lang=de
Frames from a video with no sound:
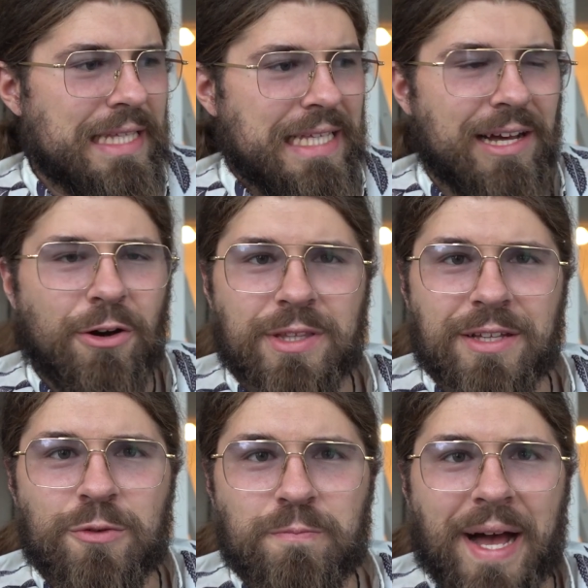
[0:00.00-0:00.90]
ja auch
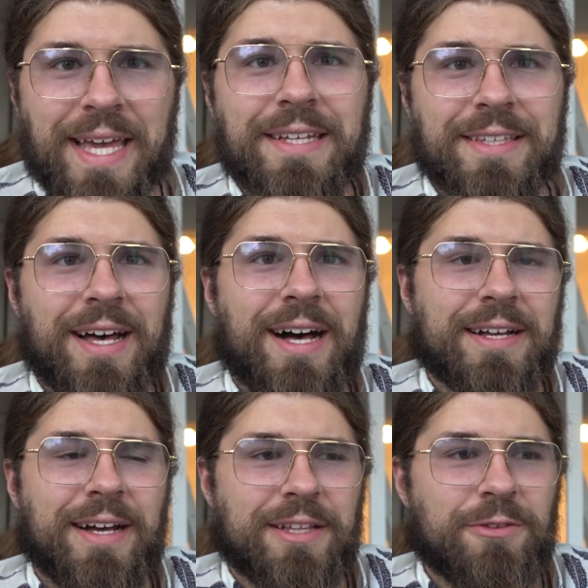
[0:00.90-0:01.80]
dazu
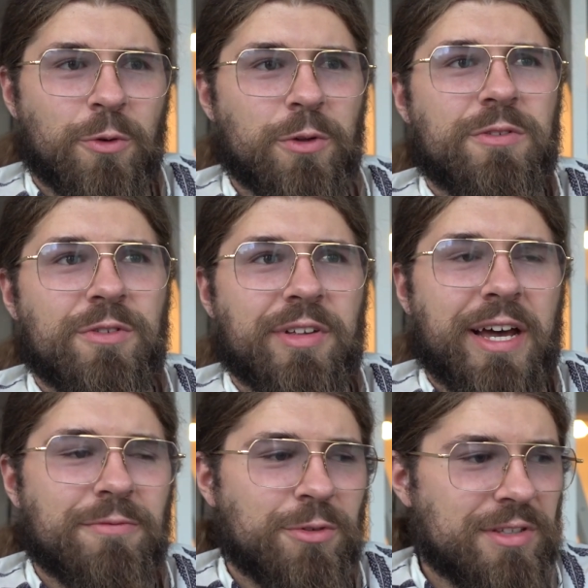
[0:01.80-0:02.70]
beigetragen hat, dort zu
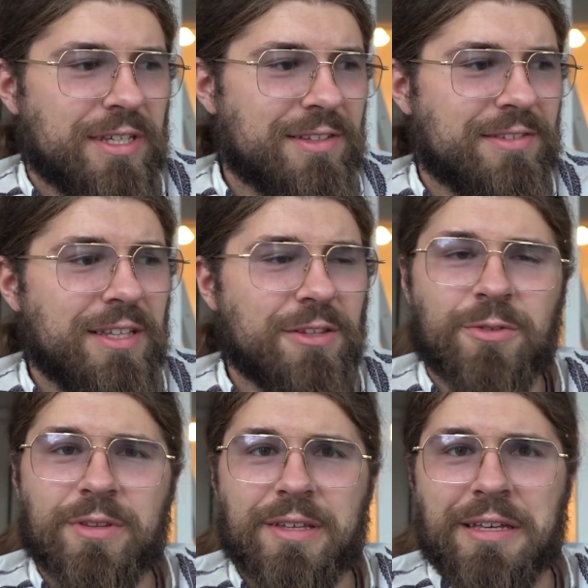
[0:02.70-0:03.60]
sein, wo sie jetzt sind
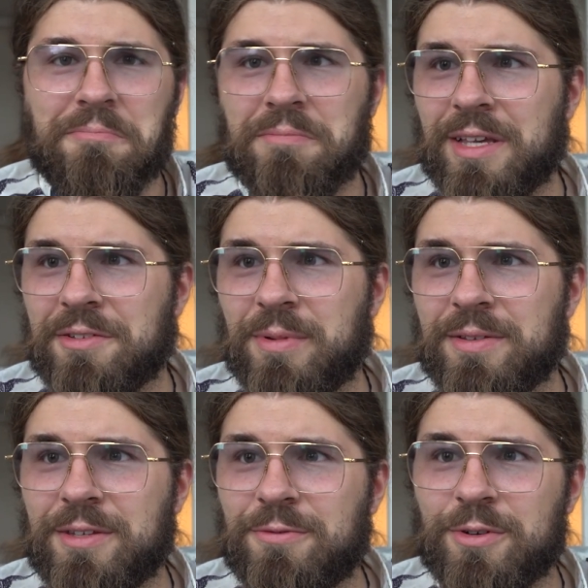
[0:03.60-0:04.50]
und ähm, dass
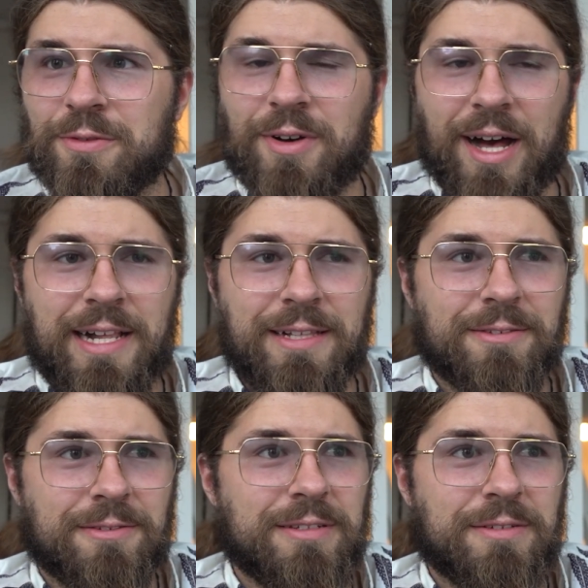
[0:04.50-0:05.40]
man sie für
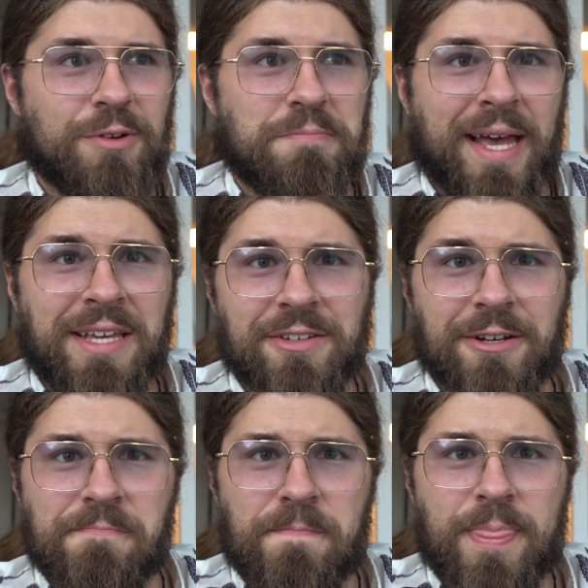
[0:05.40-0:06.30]
Verhalten, das sind
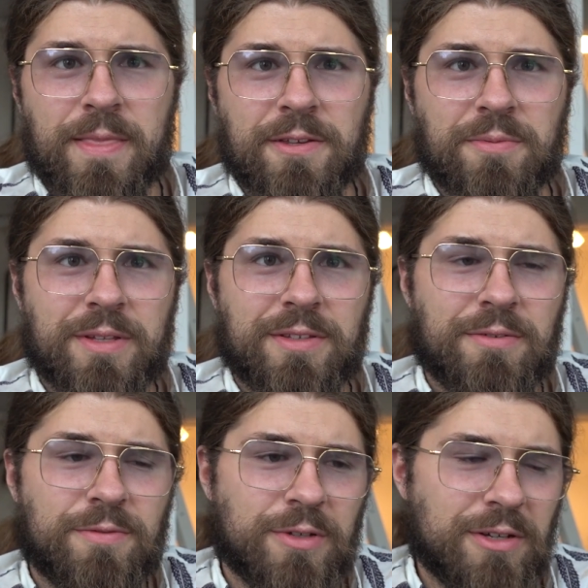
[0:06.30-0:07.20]
Verbrecher, dass man
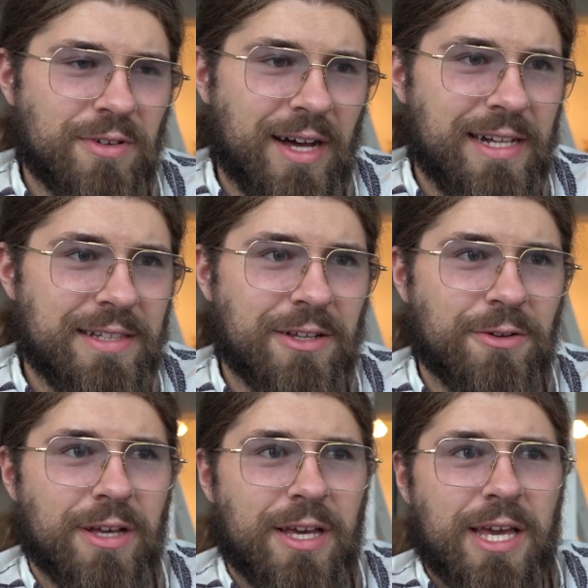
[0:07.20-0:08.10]
sie für ihr Verhalten
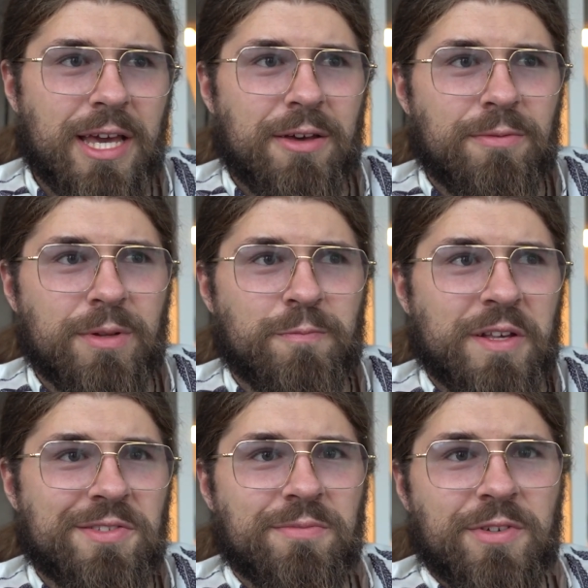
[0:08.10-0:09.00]
auch mit
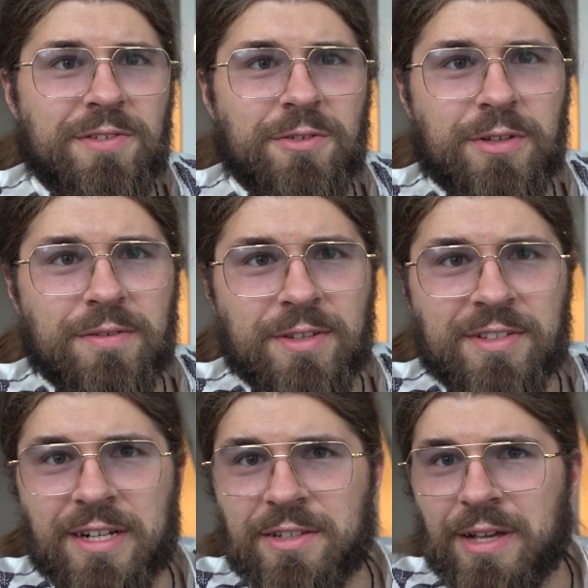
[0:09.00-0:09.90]
bestem Wissen und
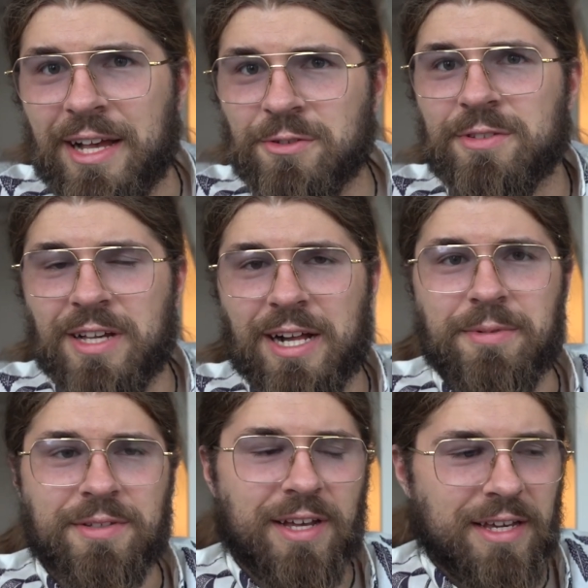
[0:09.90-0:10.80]
Gewissen als asozial
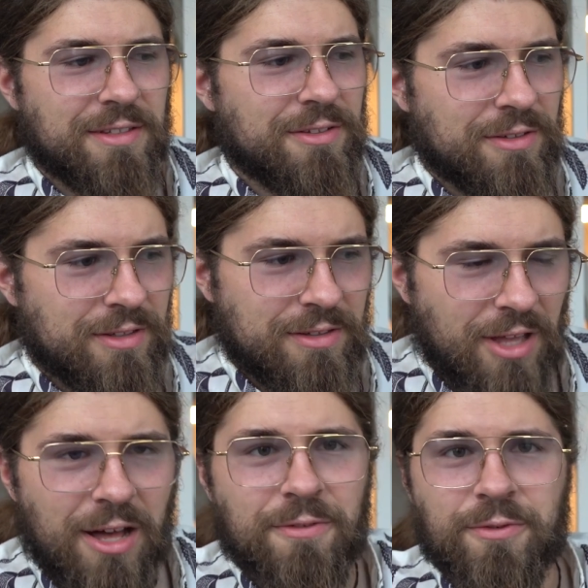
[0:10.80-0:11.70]
bezeichnen
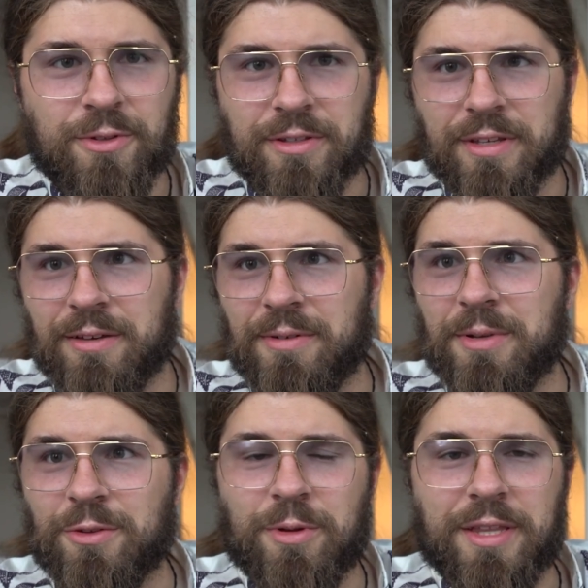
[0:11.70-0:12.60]
darf. Und äh, wenn
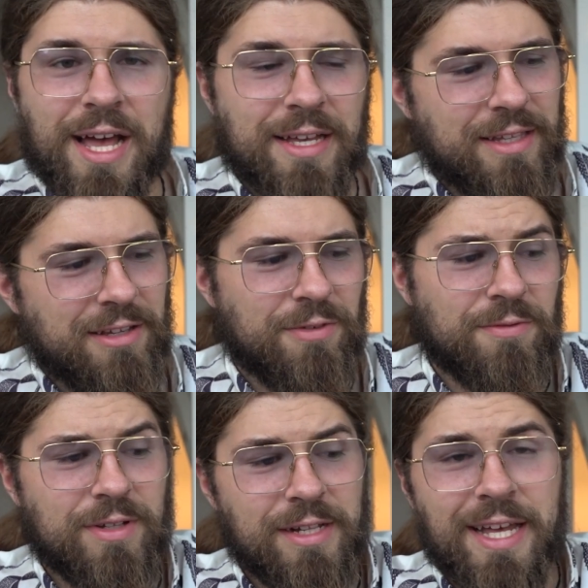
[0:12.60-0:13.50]
man darüber nachdenkt, wie
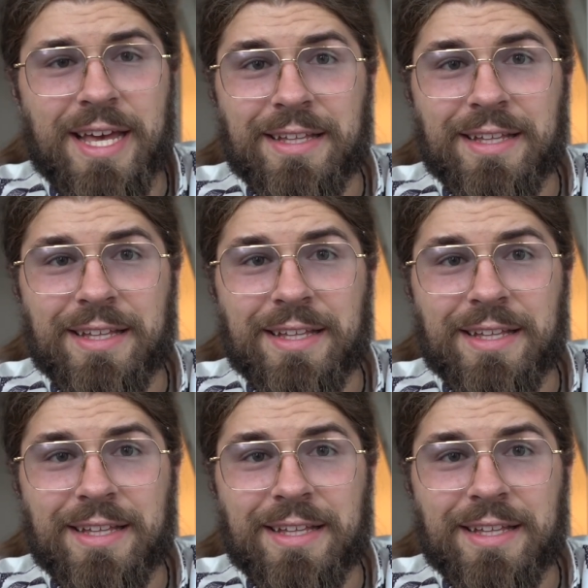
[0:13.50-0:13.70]
viel